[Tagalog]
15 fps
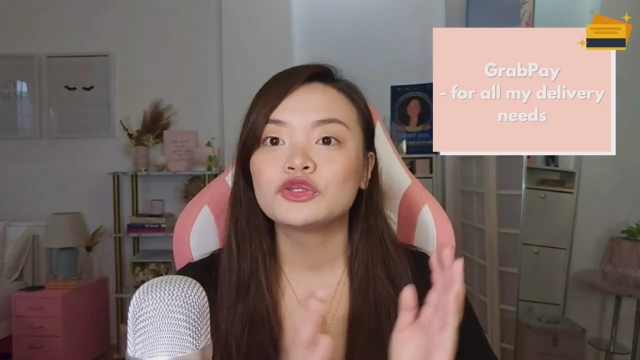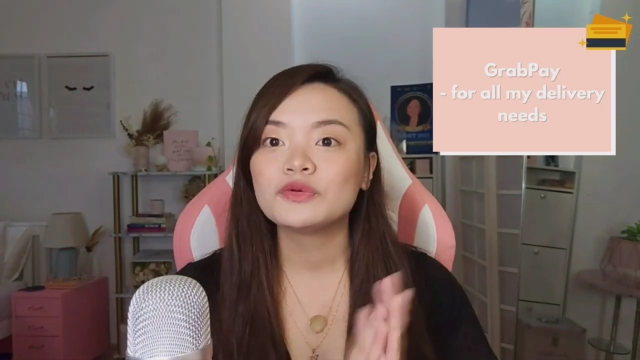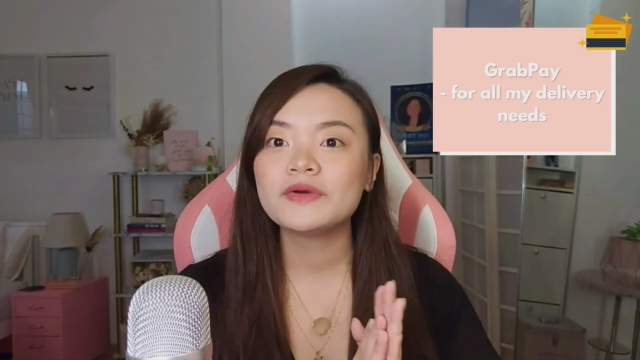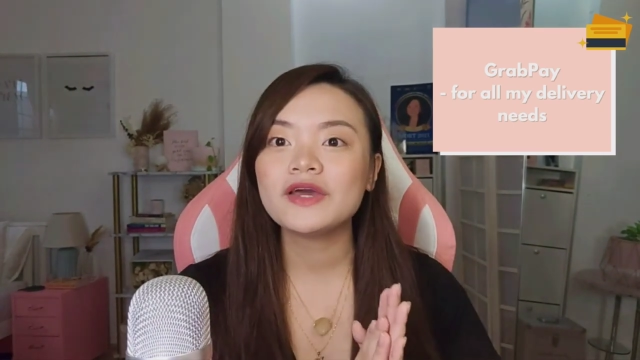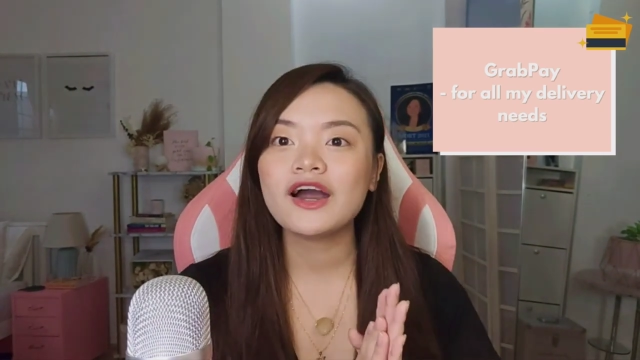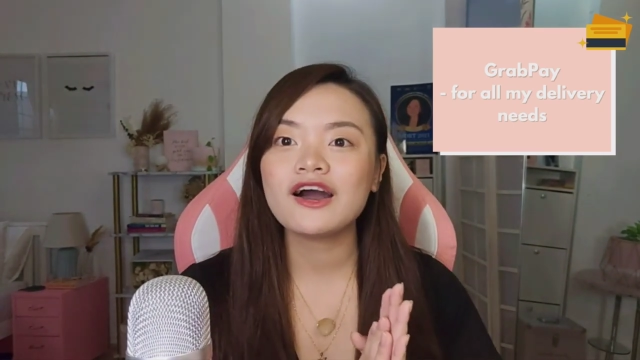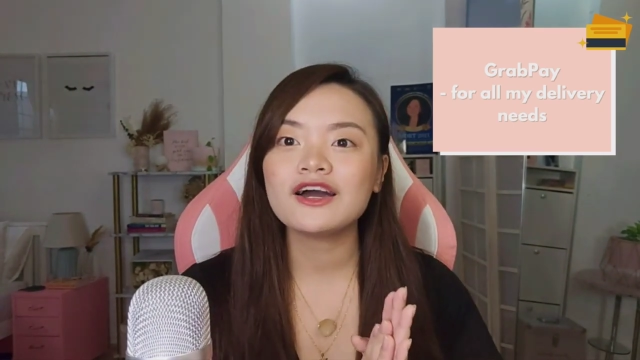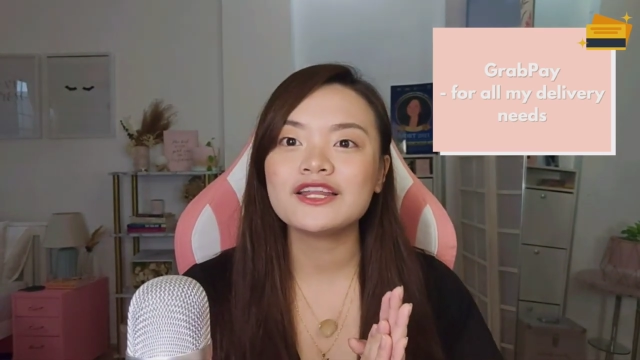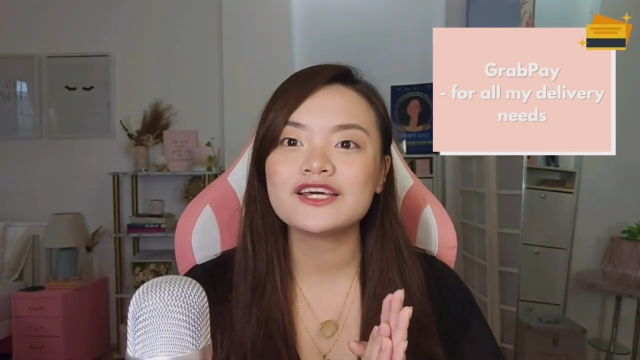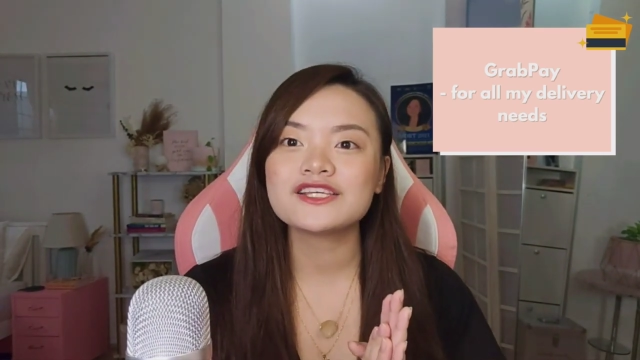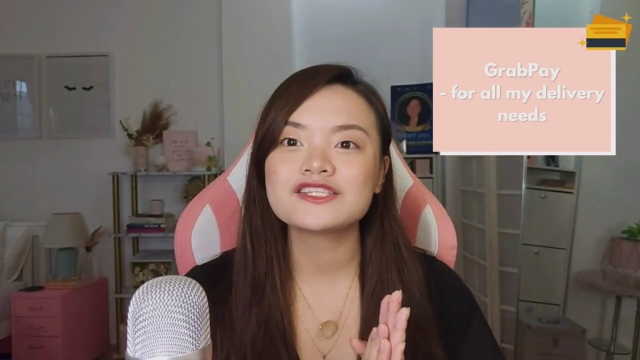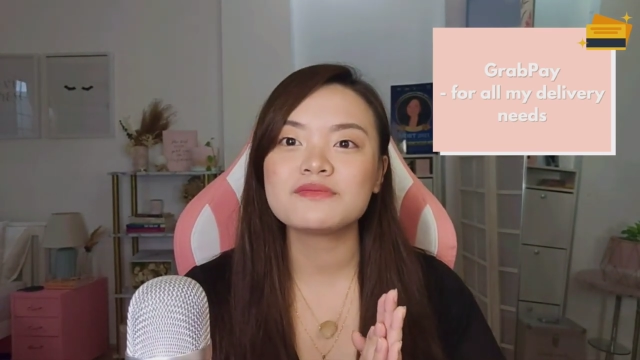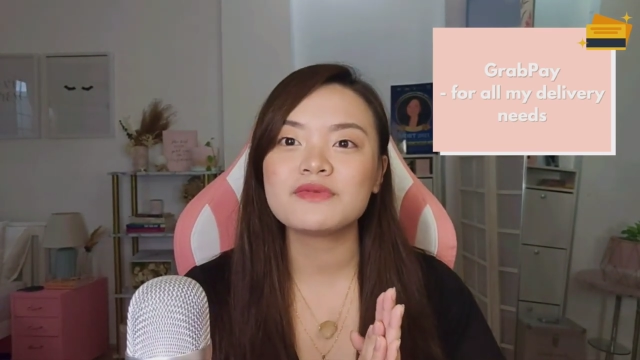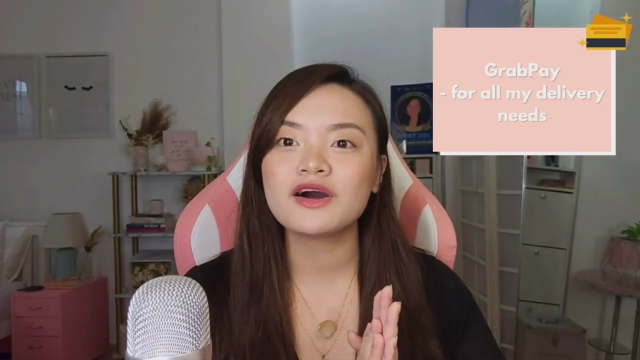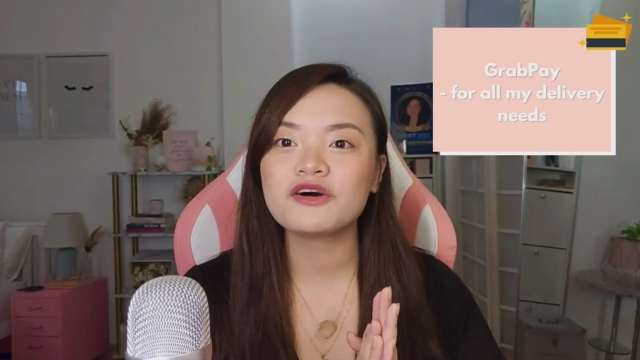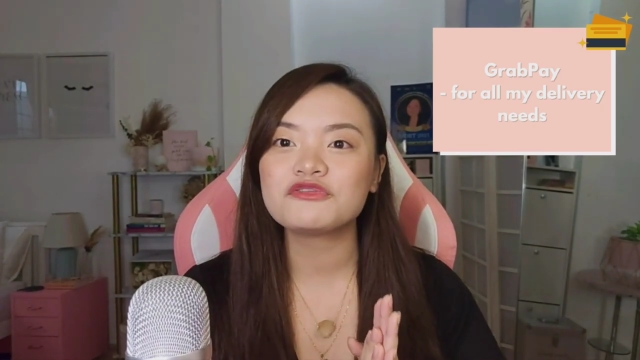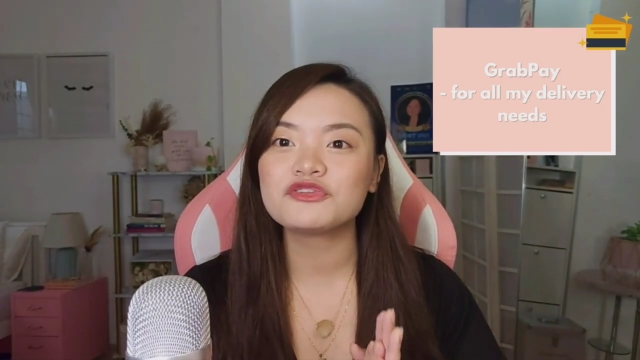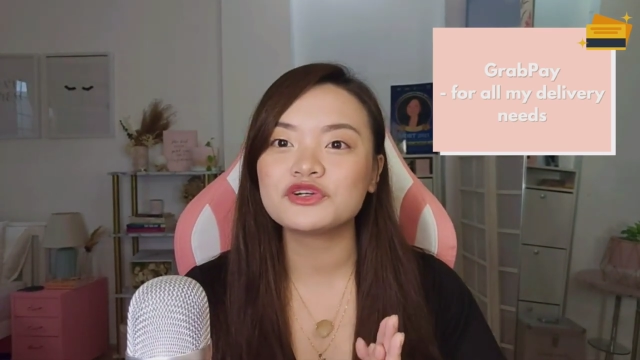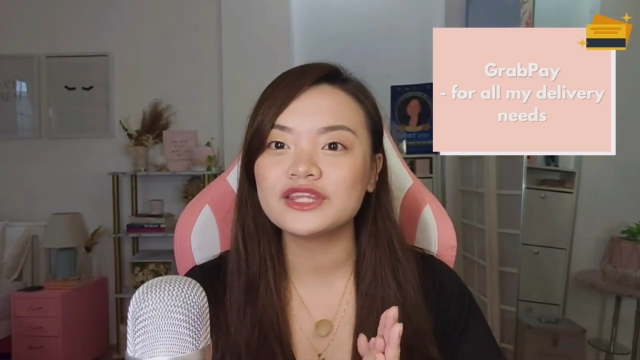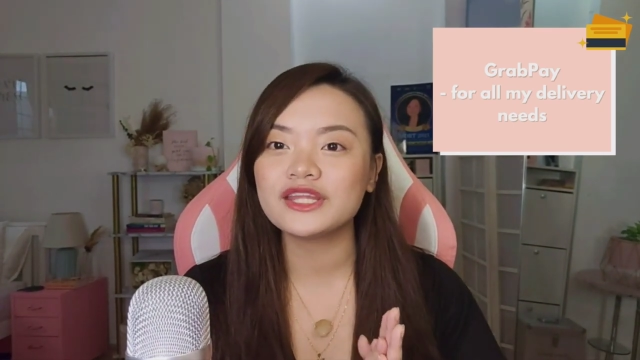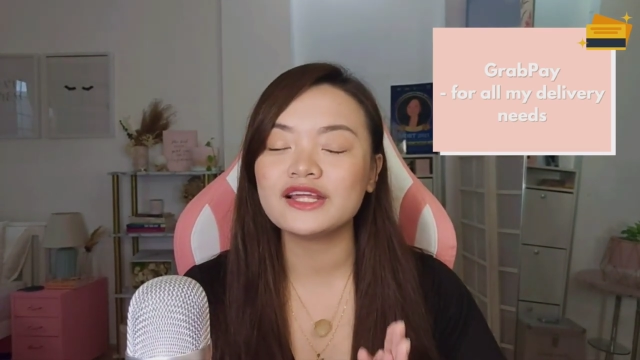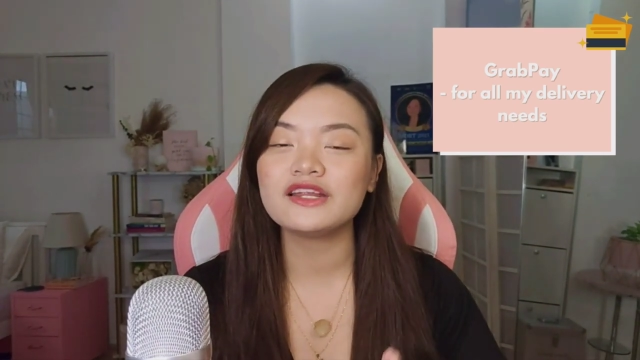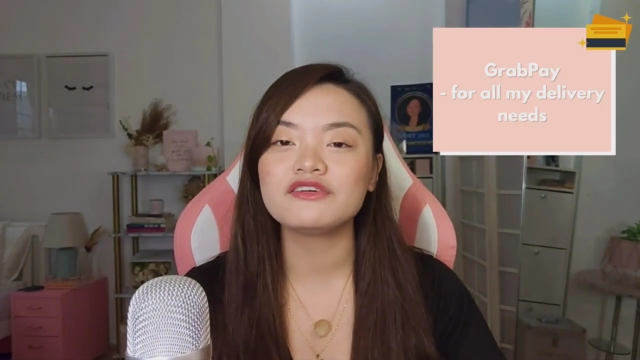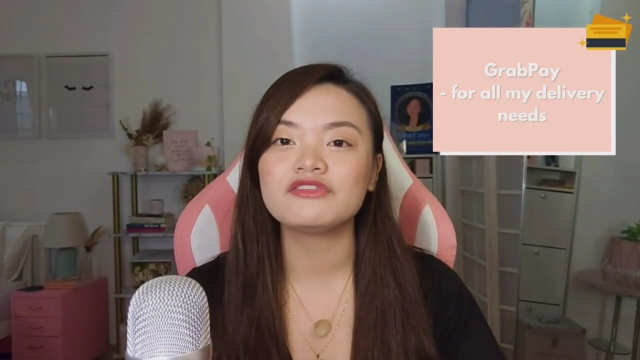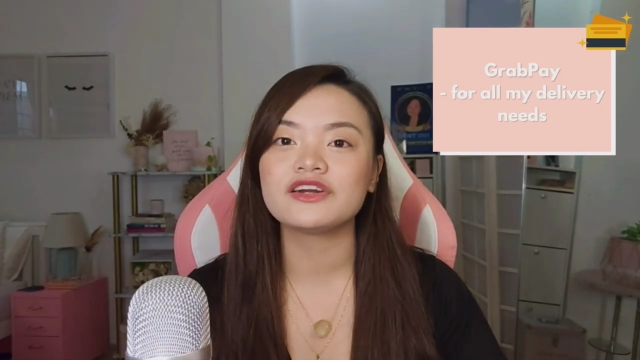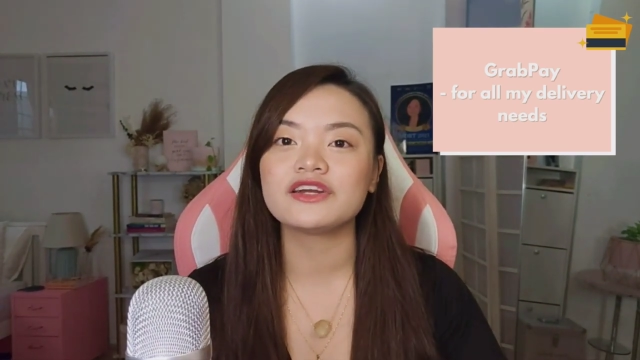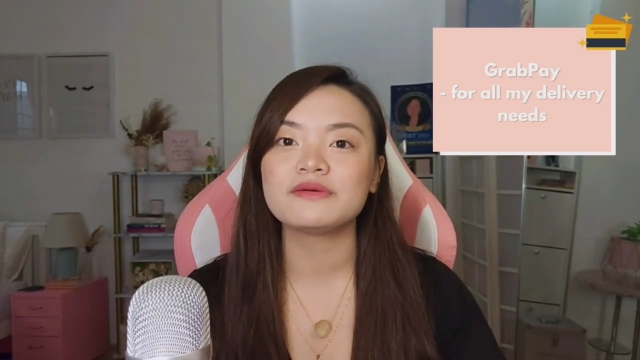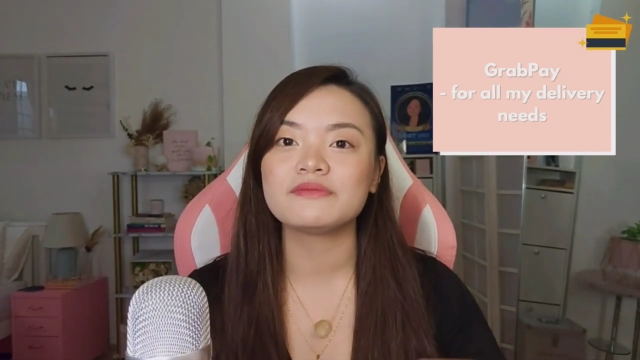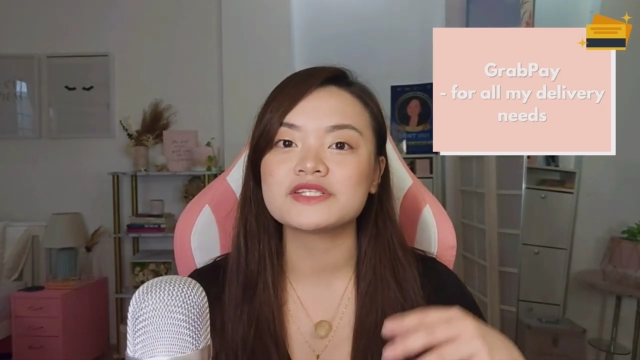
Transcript: To be honest, sa mga food delivery,